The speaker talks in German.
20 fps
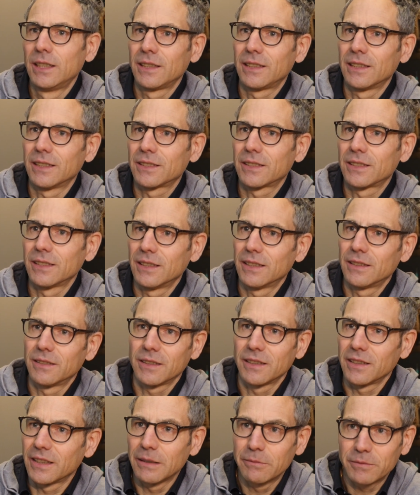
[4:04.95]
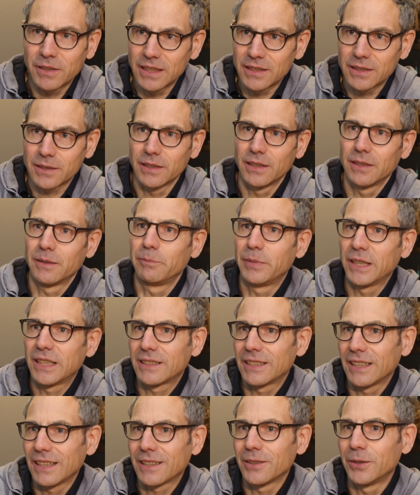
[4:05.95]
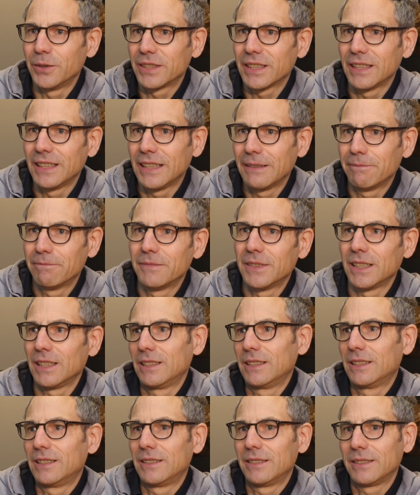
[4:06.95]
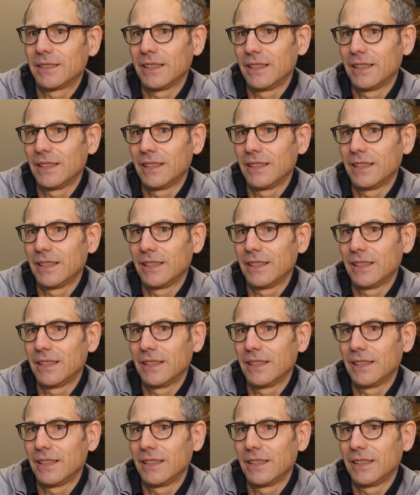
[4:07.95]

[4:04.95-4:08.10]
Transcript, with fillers: dass äh, gegebenenfalls äh, Big Tech-Unternehmen äh,